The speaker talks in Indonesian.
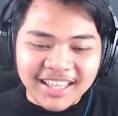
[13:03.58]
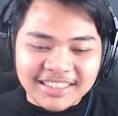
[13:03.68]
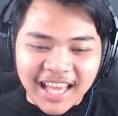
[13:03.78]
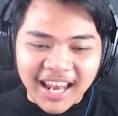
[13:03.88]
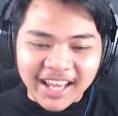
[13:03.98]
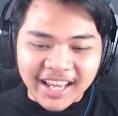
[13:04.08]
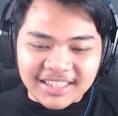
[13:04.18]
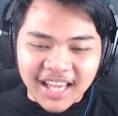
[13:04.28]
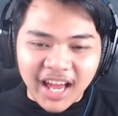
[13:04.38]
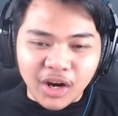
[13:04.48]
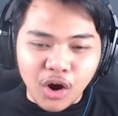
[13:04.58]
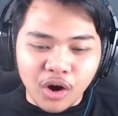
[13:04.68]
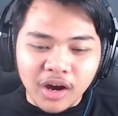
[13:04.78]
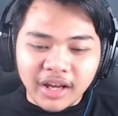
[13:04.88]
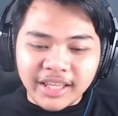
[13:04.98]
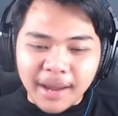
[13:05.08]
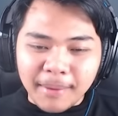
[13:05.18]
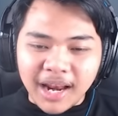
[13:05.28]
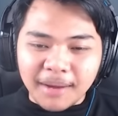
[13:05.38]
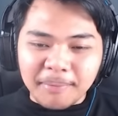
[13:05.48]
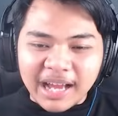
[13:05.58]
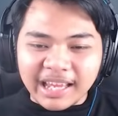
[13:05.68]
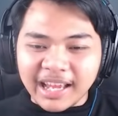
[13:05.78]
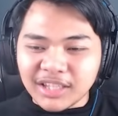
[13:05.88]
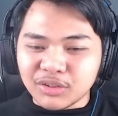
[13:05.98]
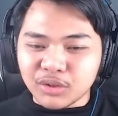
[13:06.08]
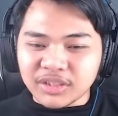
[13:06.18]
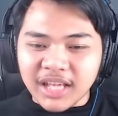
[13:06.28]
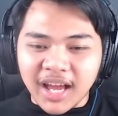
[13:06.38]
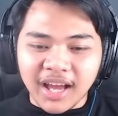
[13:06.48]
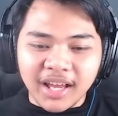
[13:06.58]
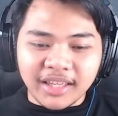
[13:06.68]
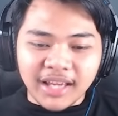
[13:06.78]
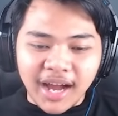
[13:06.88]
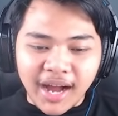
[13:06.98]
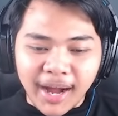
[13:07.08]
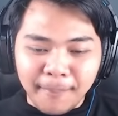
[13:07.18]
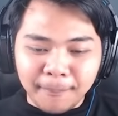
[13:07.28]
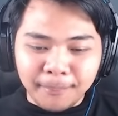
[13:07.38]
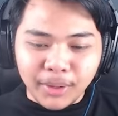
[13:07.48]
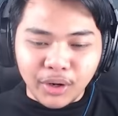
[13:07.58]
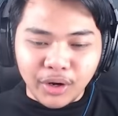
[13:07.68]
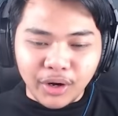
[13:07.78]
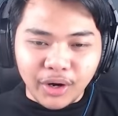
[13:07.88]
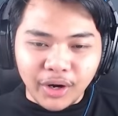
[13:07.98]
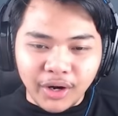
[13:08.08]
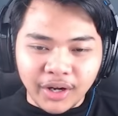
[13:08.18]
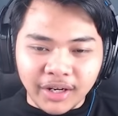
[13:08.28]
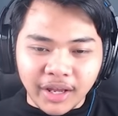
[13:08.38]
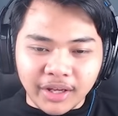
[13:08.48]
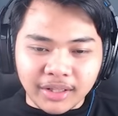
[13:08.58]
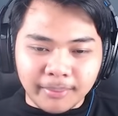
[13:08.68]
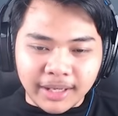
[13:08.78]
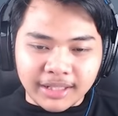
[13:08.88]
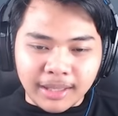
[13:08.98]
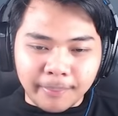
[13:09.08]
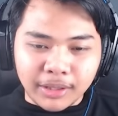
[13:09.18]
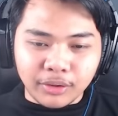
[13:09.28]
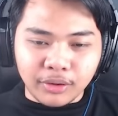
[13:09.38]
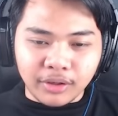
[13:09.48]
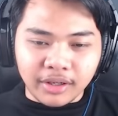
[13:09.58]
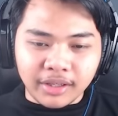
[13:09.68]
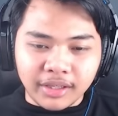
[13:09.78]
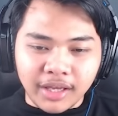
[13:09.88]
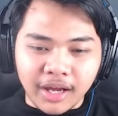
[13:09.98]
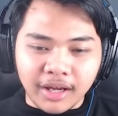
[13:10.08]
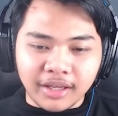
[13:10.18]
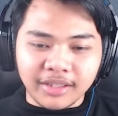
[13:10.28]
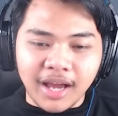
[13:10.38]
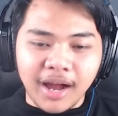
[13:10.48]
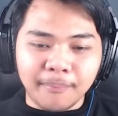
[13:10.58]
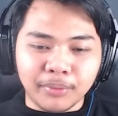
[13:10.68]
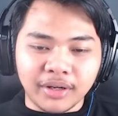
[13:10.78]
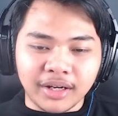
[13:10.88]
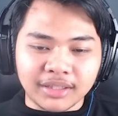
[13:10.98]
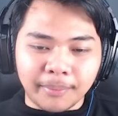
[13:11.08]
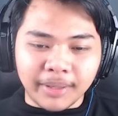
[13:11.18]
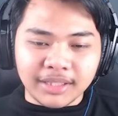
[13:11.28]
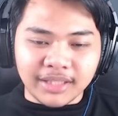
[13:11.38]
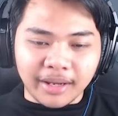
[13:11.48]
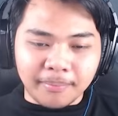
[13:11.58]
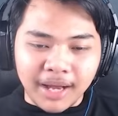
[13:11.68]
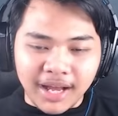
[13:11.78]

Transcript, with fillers: Salah guys. Aduh, ya malah kepake kan jurusnya. Ya ampun. Eh kita pakai ketapel dulu. Ya, ya ampun ini ketapelnya jelek banget